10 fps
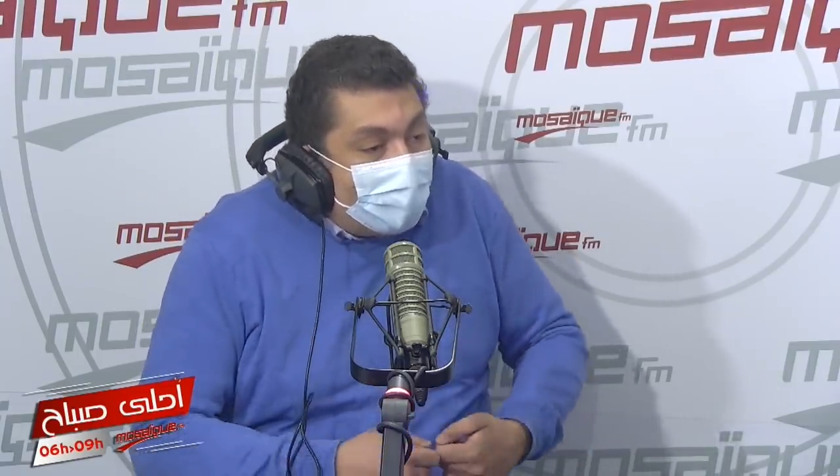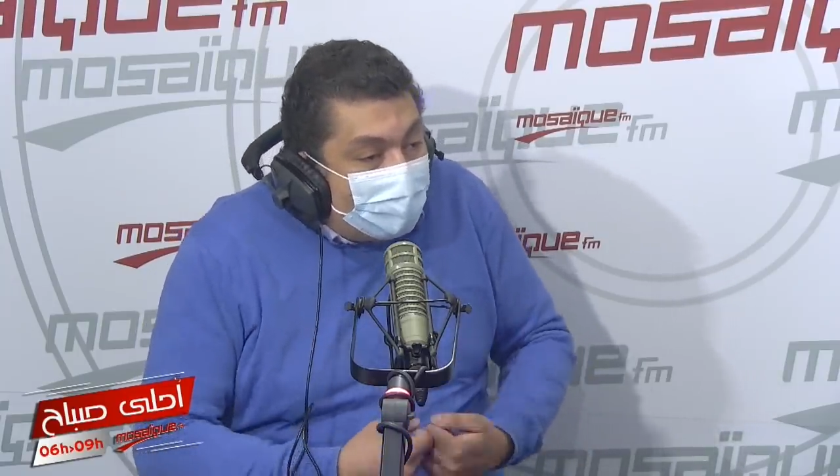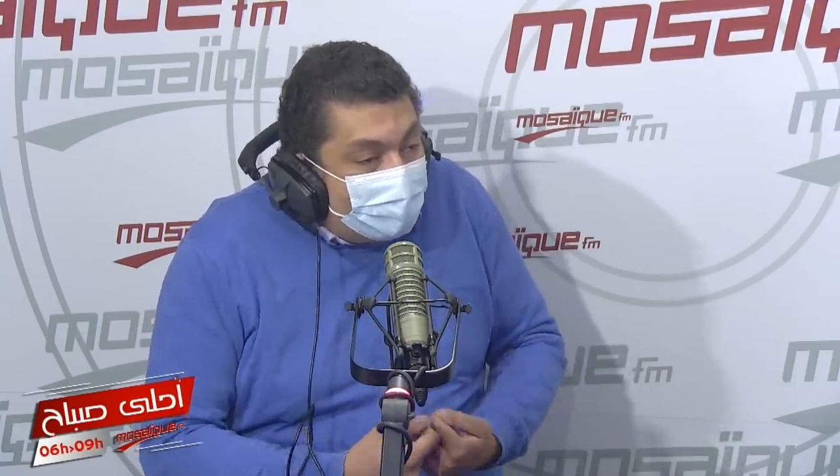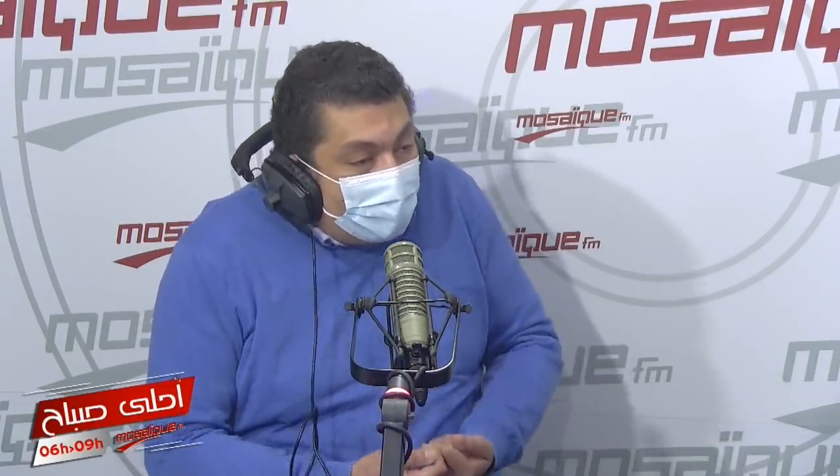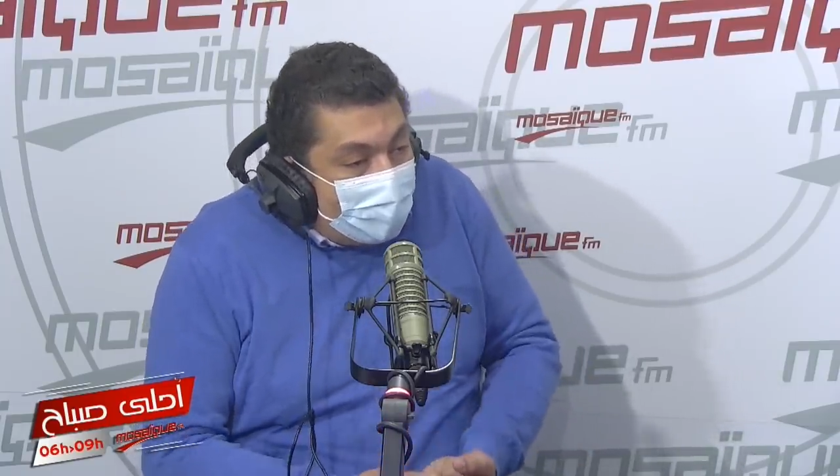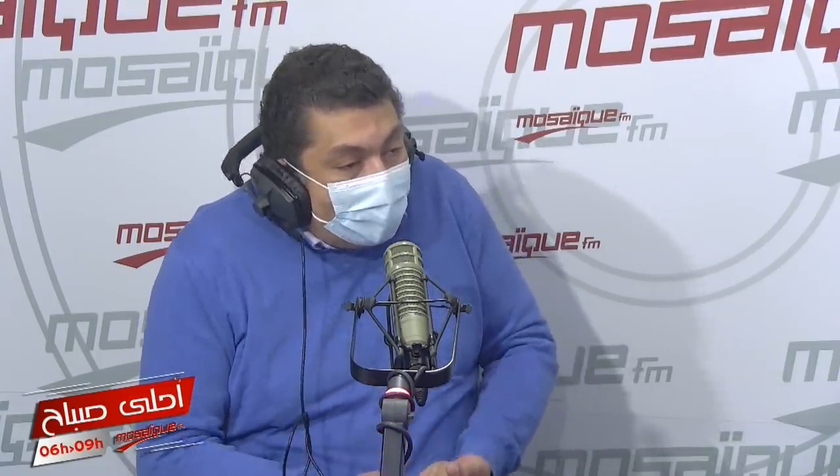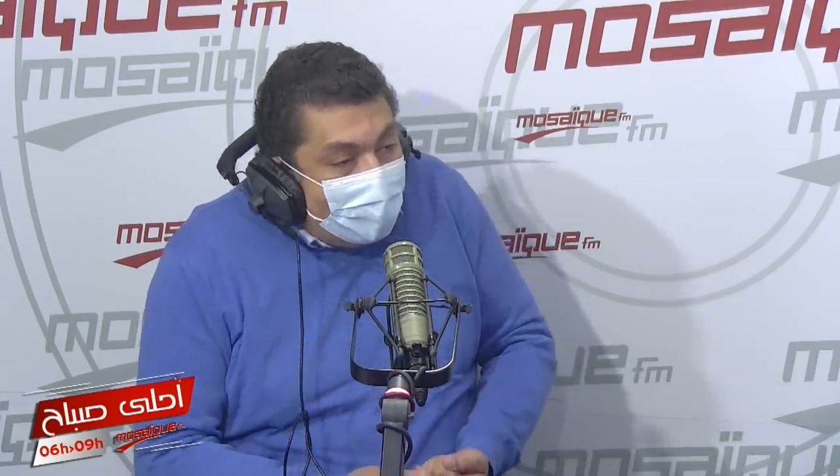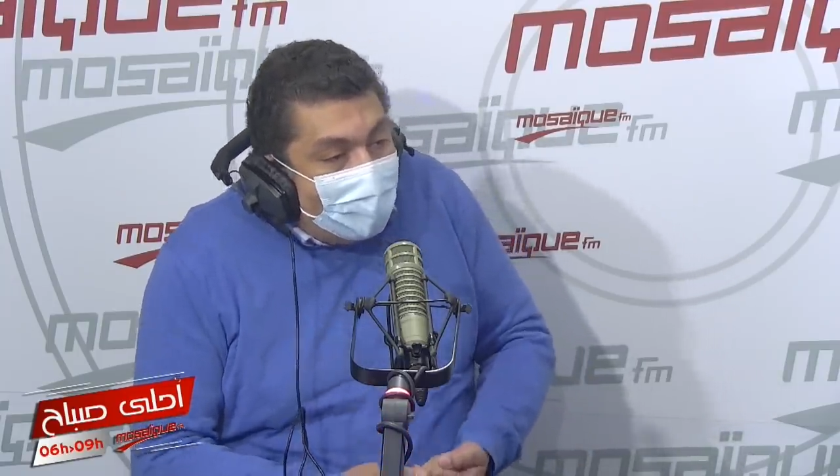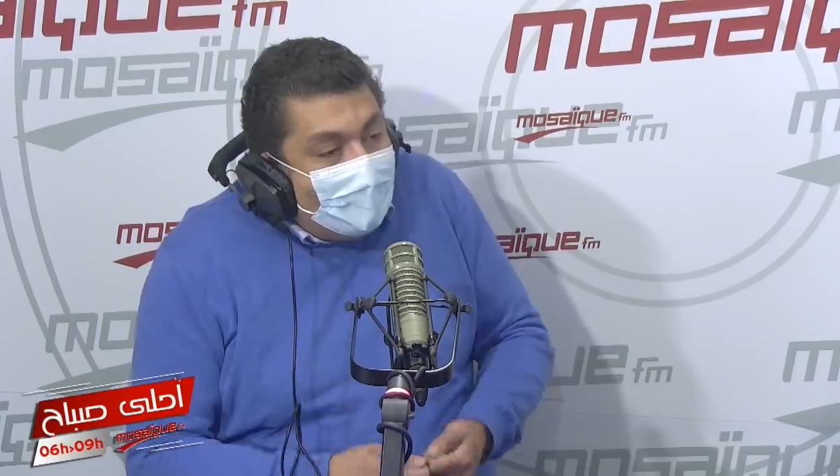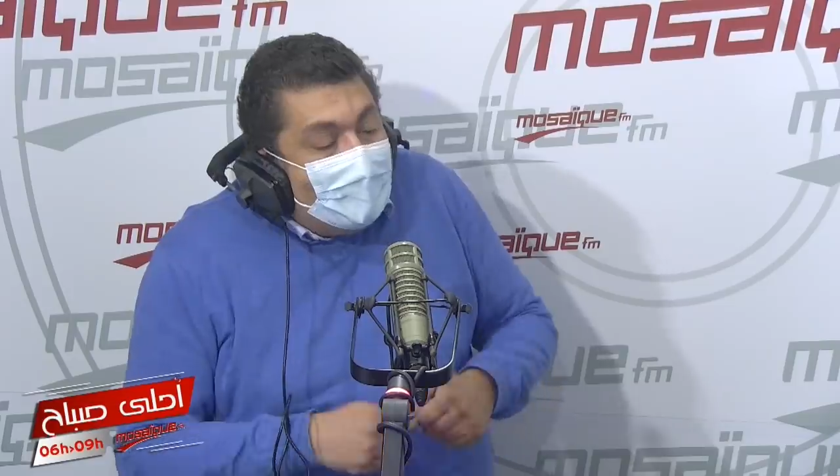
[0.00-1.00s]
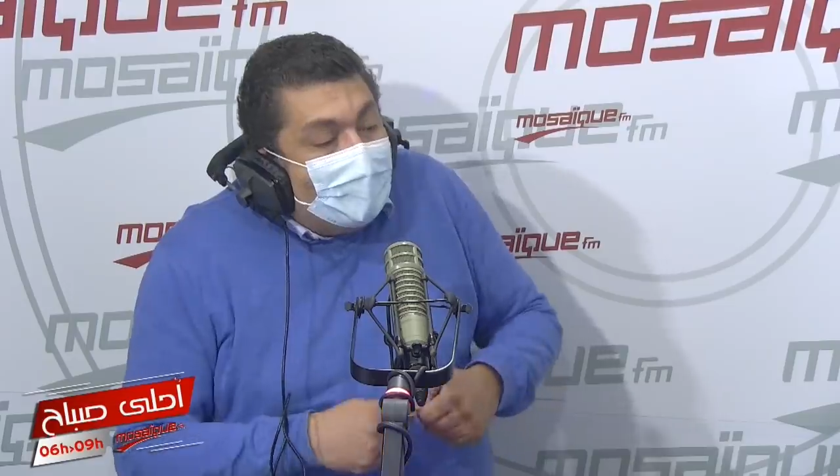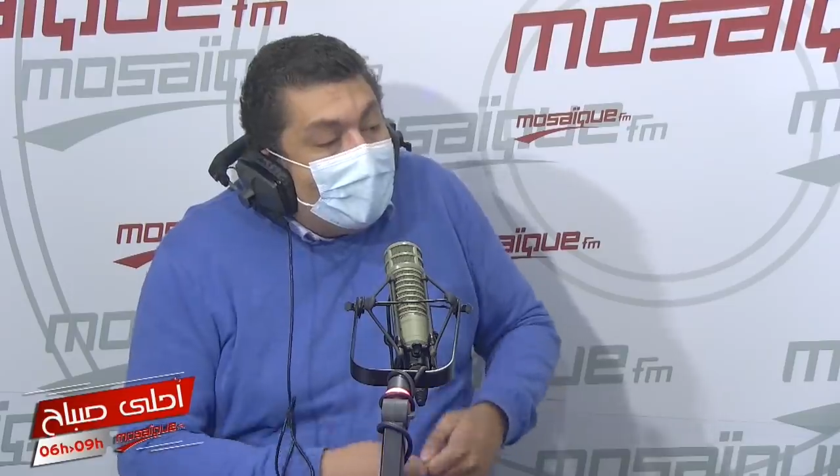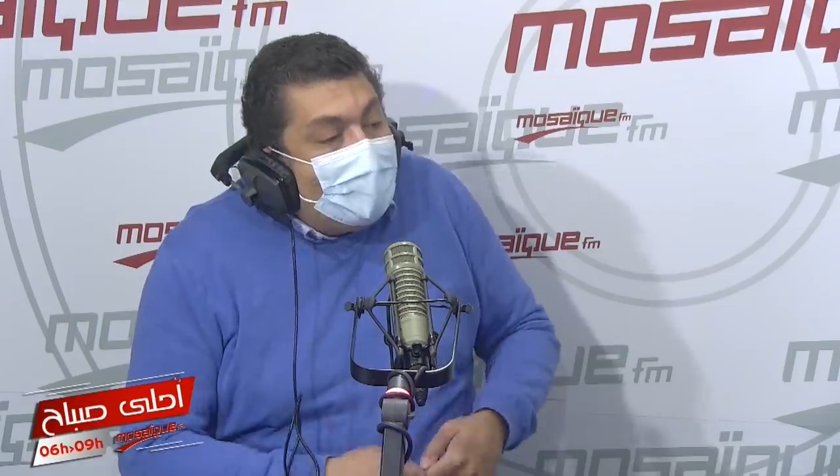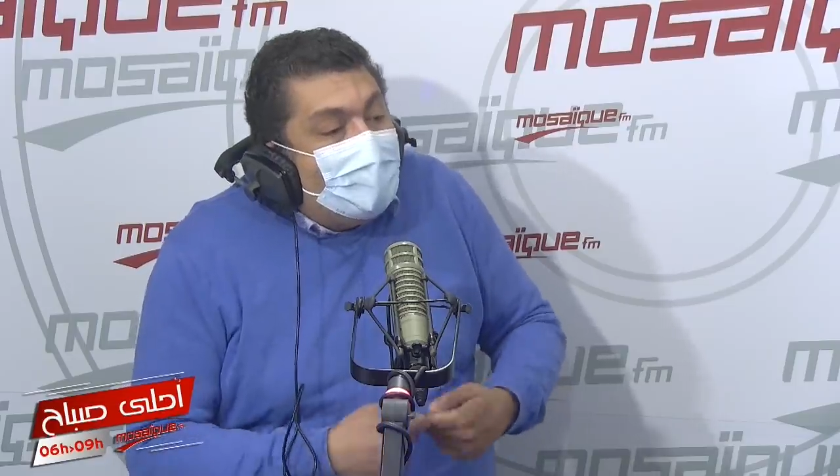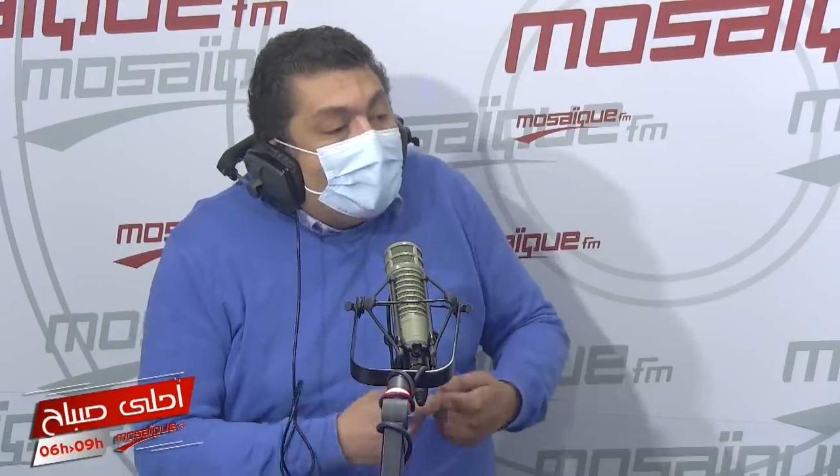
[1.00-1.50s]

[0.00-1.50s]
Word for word: في وضعيه غير